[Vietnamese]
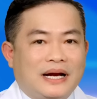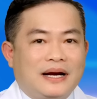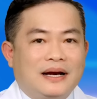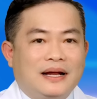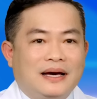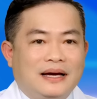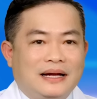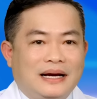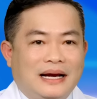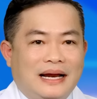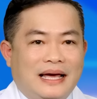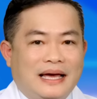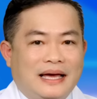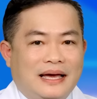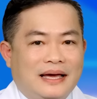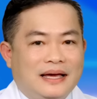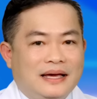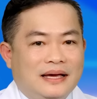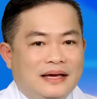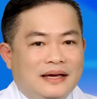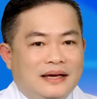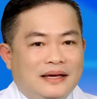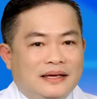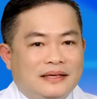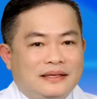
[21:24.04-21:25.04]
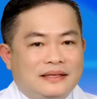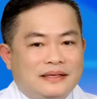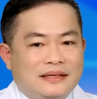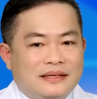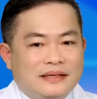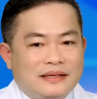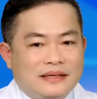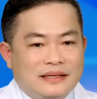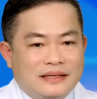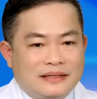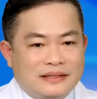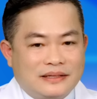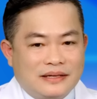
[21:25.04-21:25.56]
trả lời là
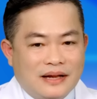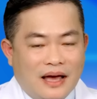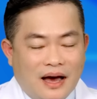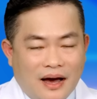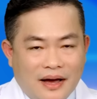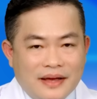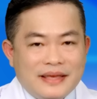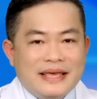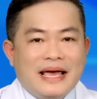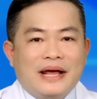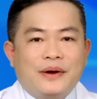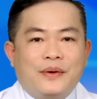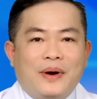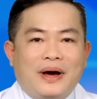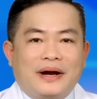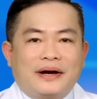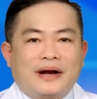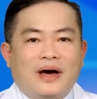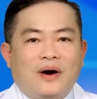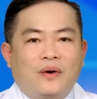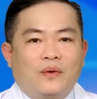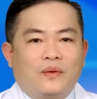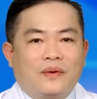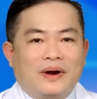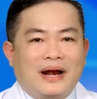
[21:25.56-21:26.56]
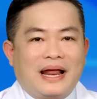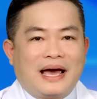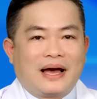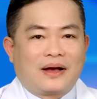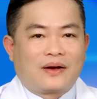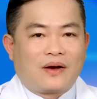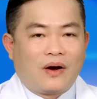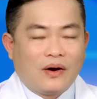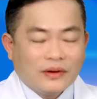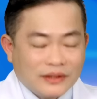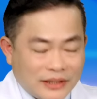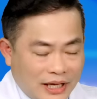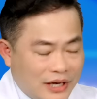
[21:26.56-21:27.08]
ở giai đoạn đầu là
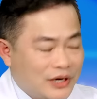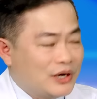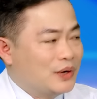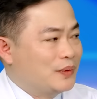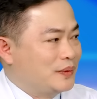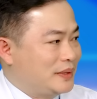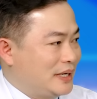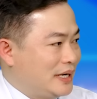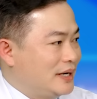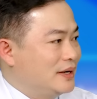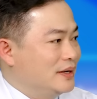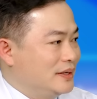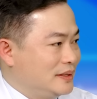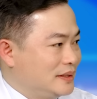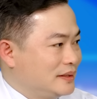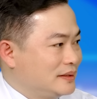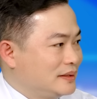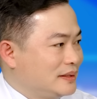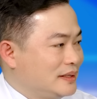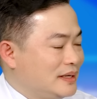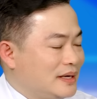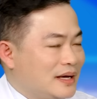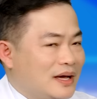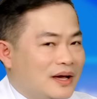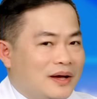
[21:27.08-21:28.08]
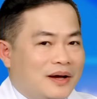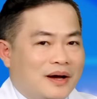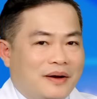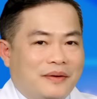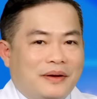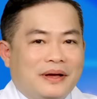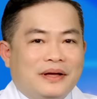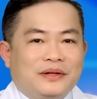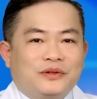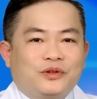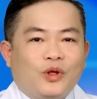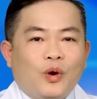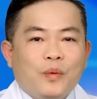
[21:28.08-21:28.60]
có thể điều trị được.
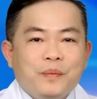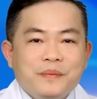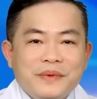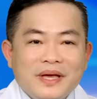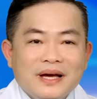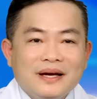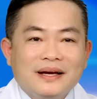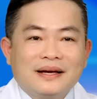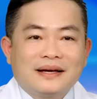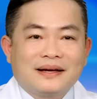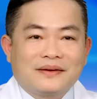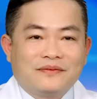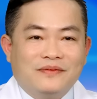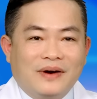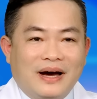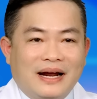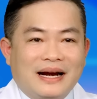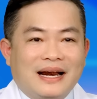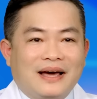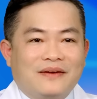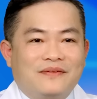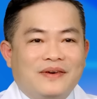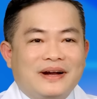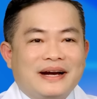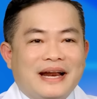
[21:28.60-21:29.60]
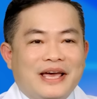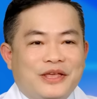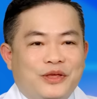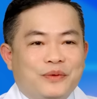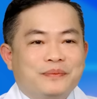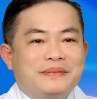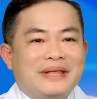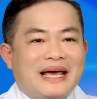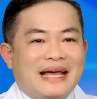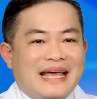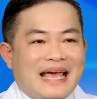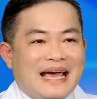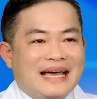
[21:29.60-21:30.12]
Tốt nhất vẫn là vấn đề
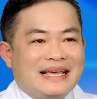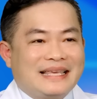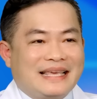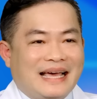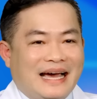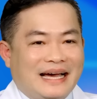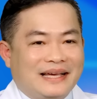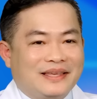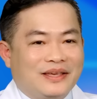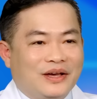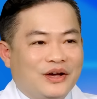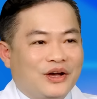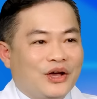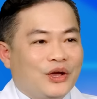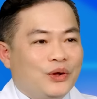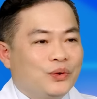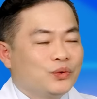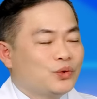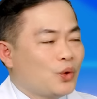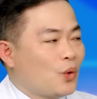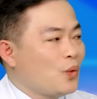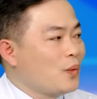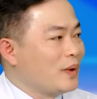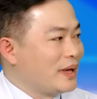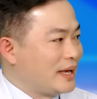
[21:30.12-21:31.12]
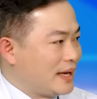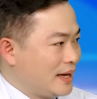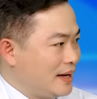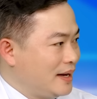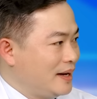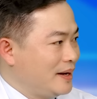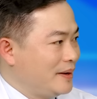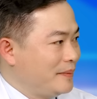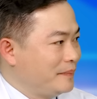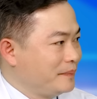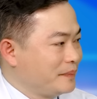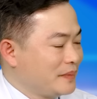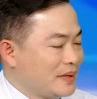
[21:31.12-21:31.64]
chúng ta ngăn chặn những cái yếu tố nguy
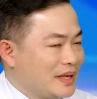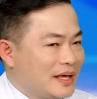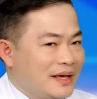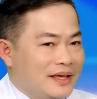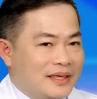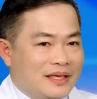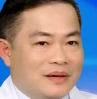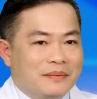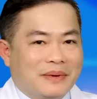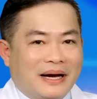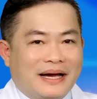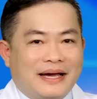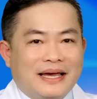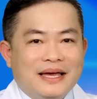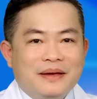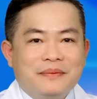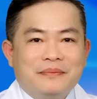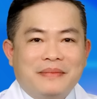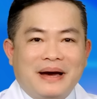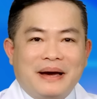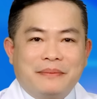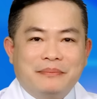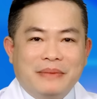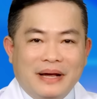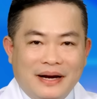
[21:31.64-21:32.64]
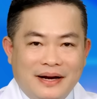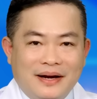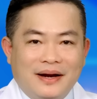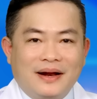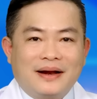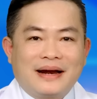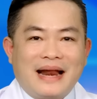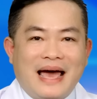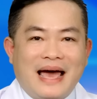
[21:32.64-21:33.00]
cơ. Nhưng mà khi mà bệnh nó